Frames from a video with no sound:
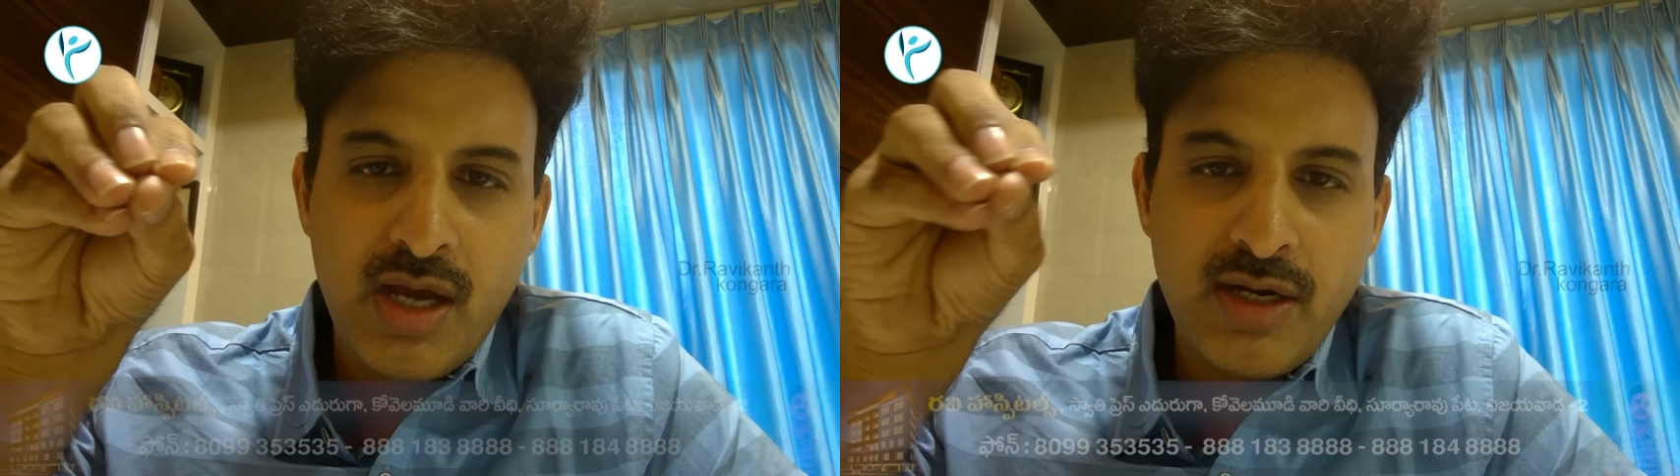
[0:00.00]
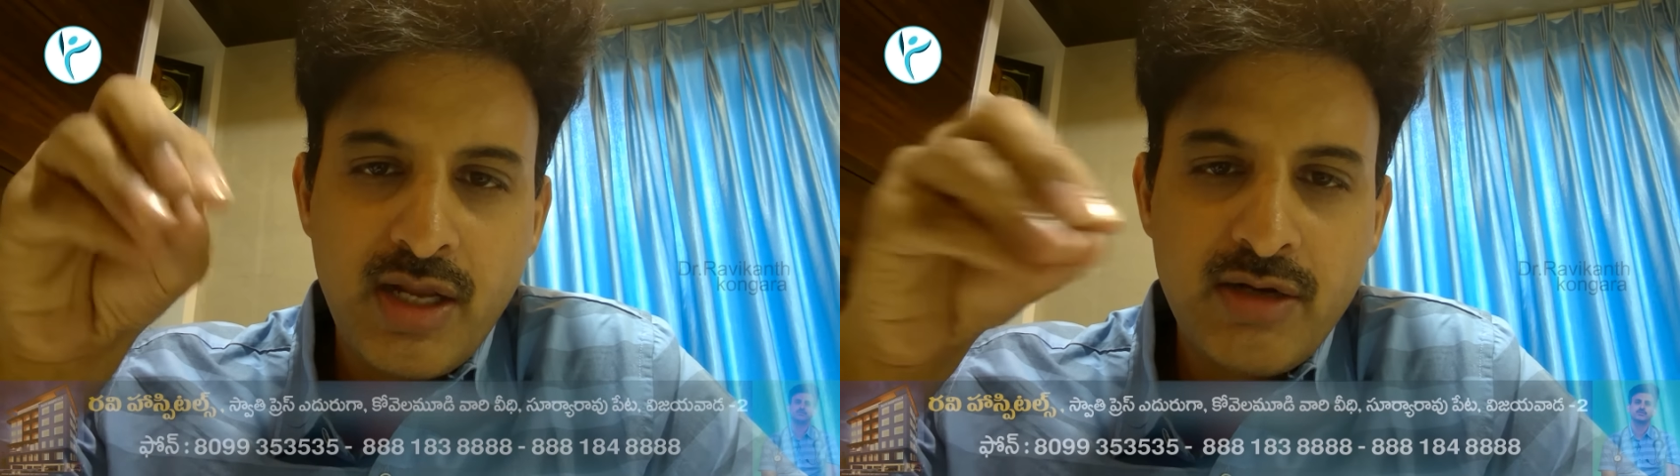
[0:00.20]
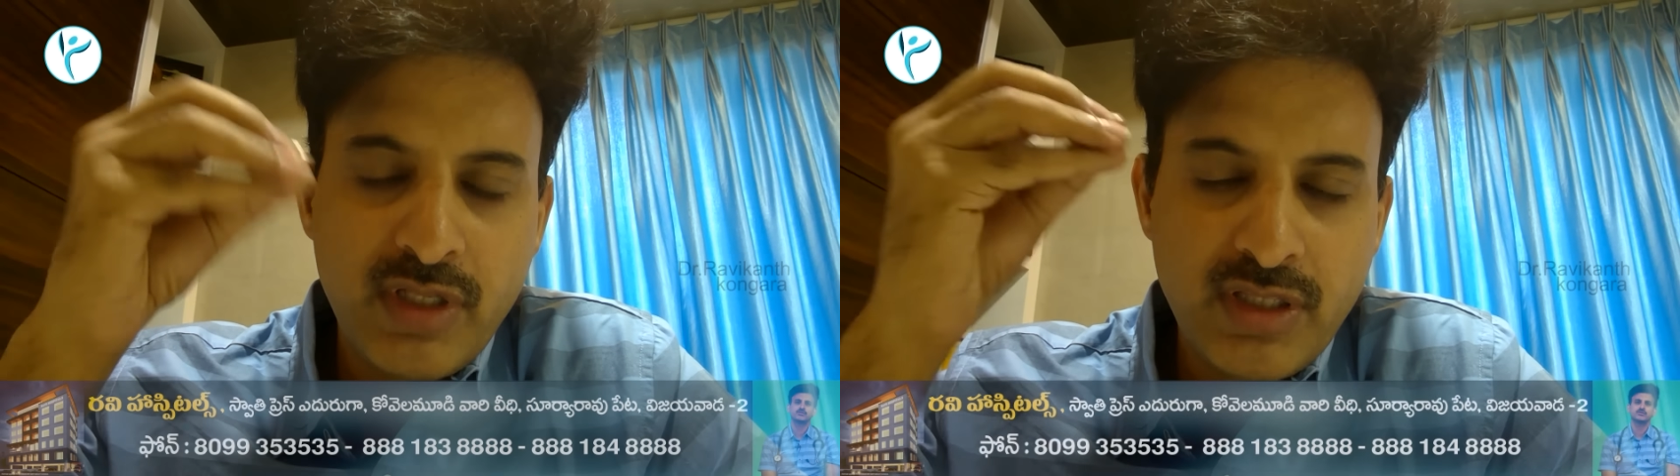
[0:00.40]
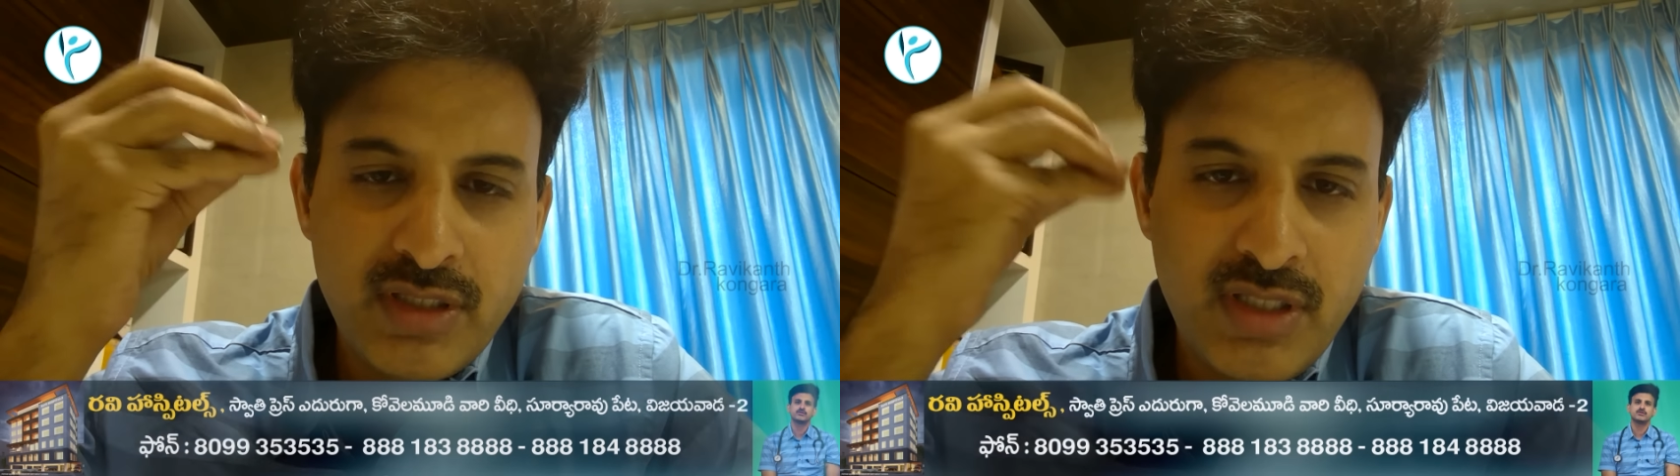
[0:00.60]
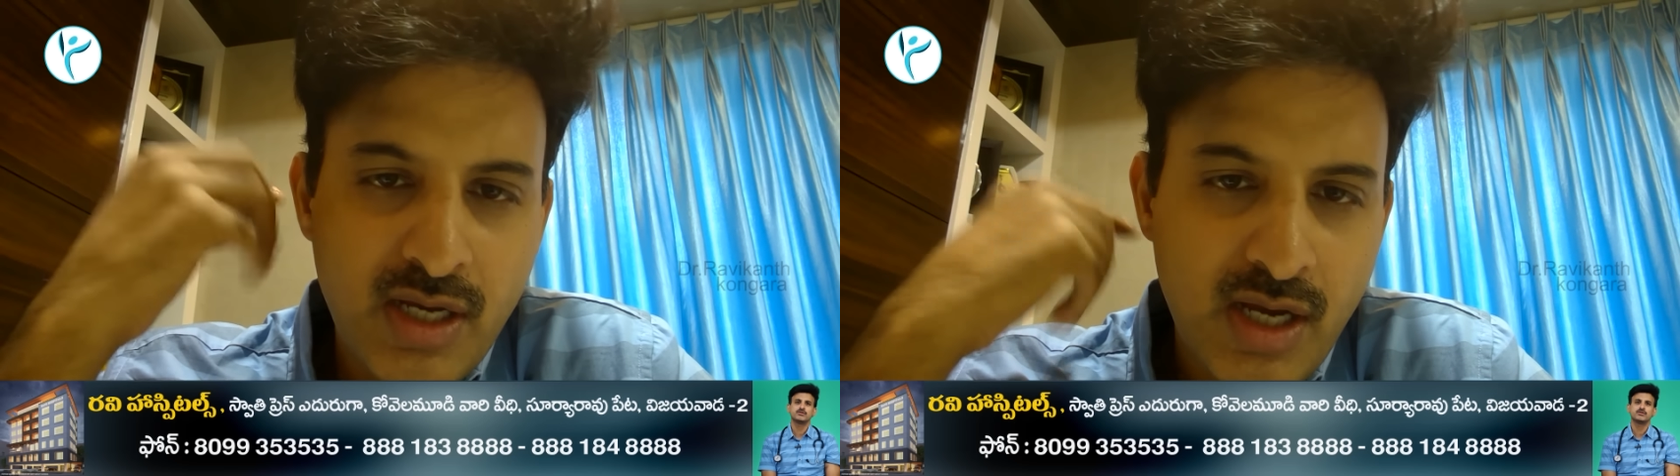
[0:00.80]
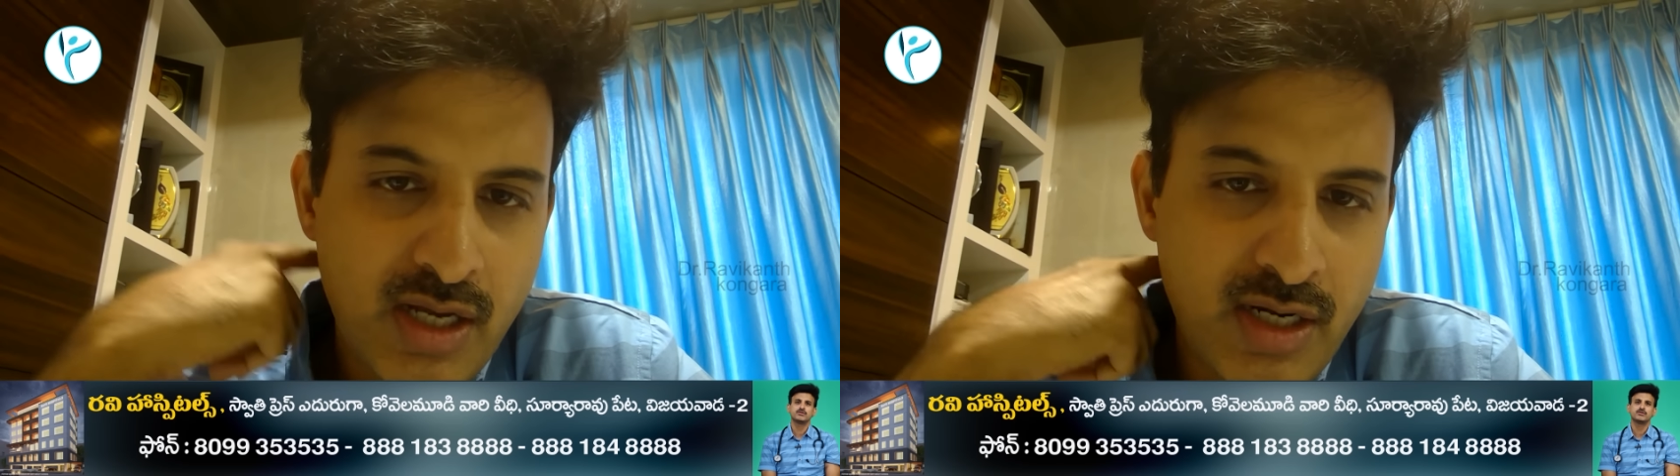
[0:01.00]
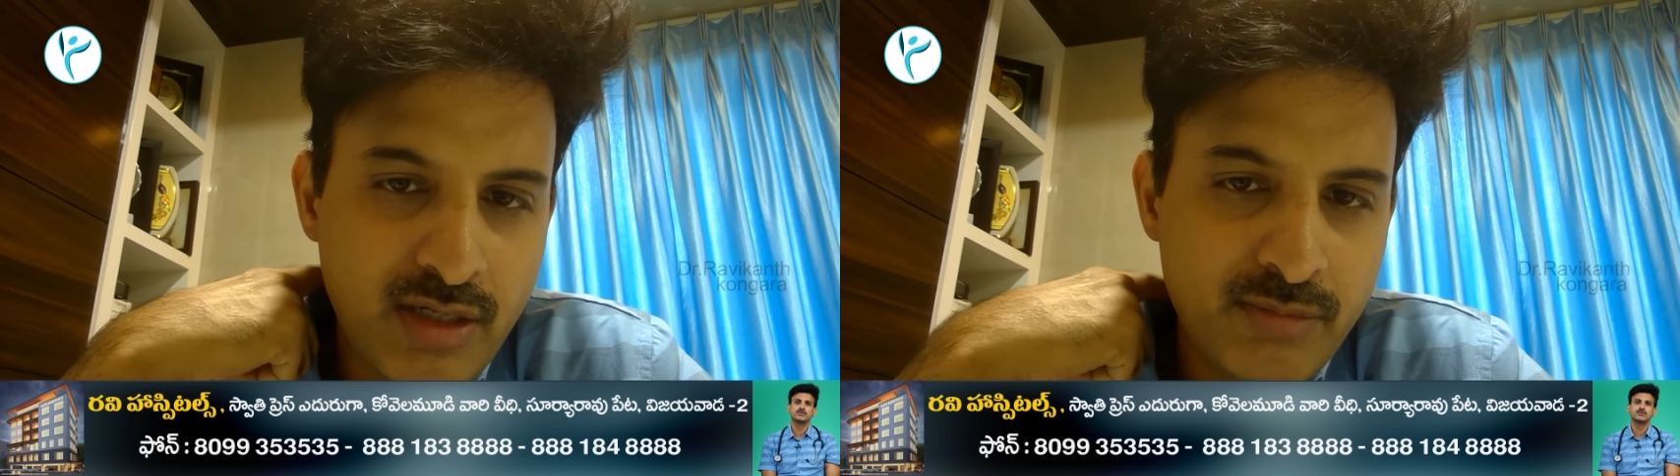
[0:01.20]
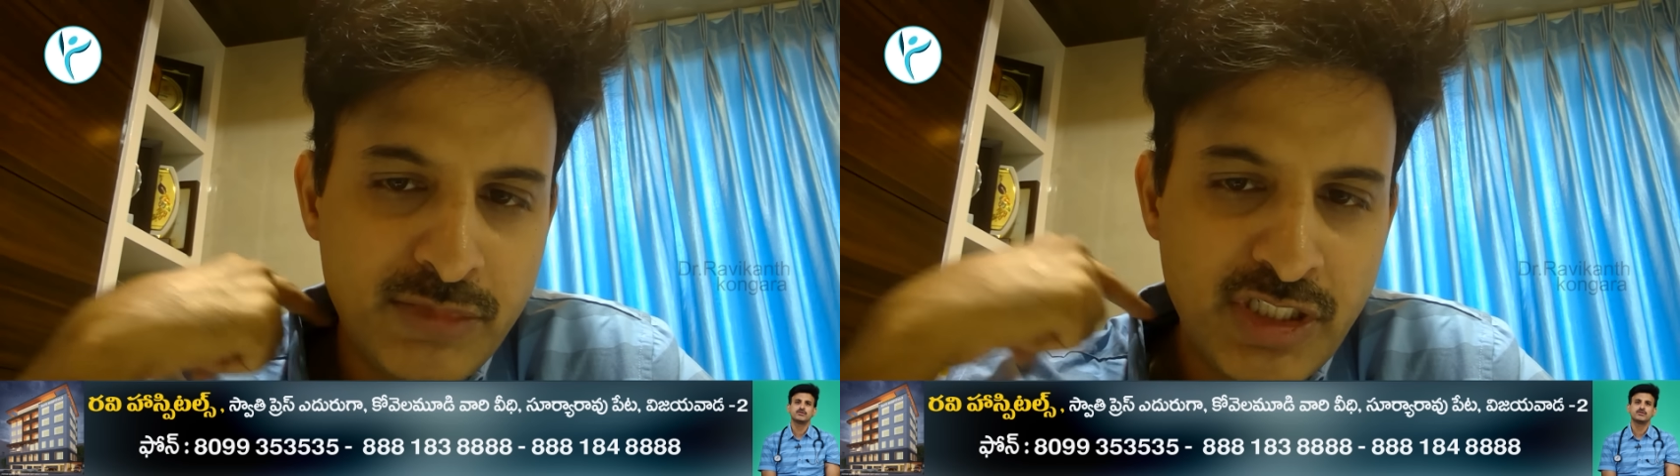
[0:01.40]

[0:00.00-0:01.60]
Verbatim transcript: ఆ నరం అంతా ఆ నరం